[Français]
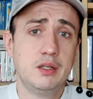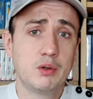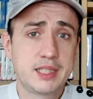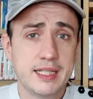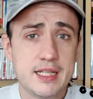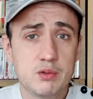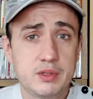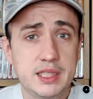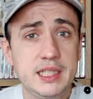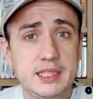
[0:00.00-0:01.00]
Donc il y a des
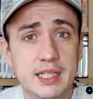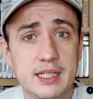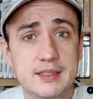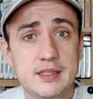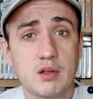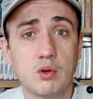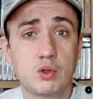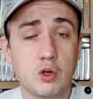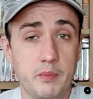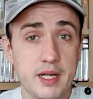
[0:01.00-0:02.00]
outils qui existent dans
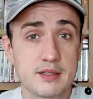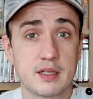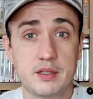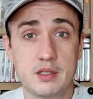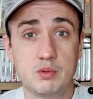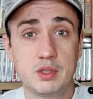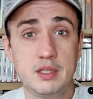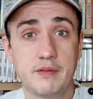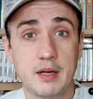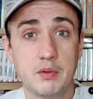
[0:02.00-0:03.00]
le commerce, hein, des
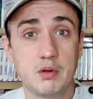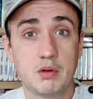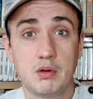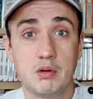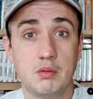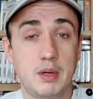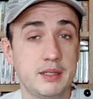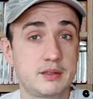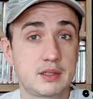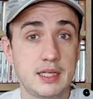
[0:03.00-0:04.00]
outils vraiment euh,
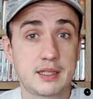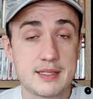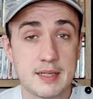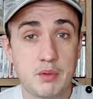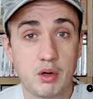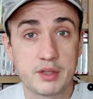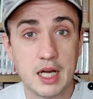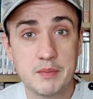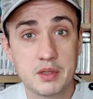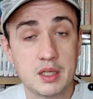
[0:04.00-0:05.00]
bah, très très
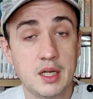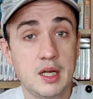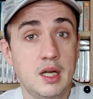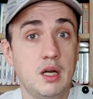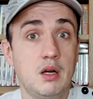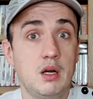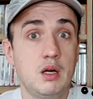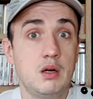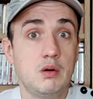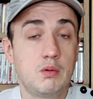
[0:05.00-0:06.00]
abordables.
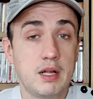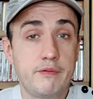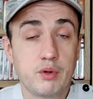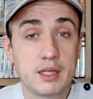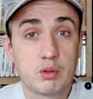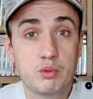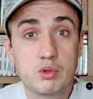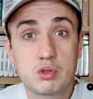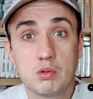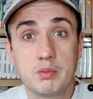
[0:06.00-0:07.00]
On l'a vu en
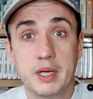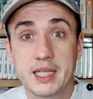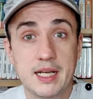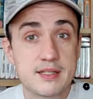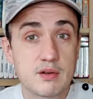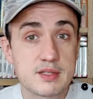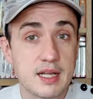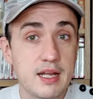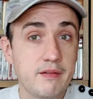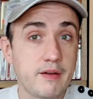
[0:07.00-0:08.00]
introduction, bah, il y a l'essence
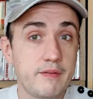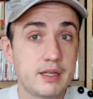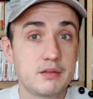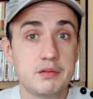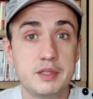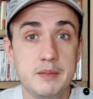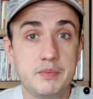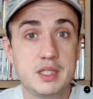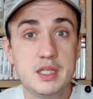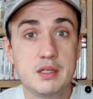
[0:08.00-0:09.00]
F avec euh, des
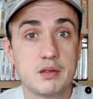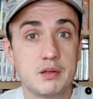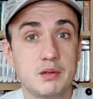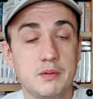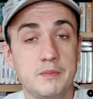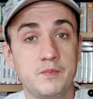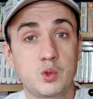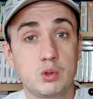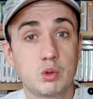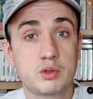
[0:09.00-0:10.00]
petits
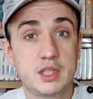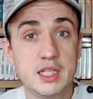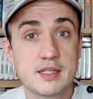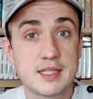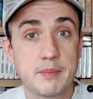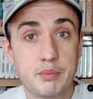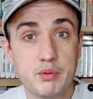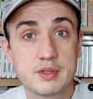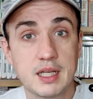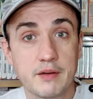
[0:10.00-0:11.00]
cotons-tiges, ça
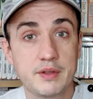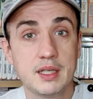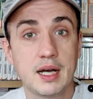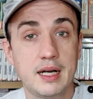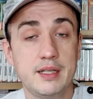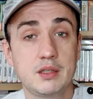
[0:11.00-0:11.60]
peut servir à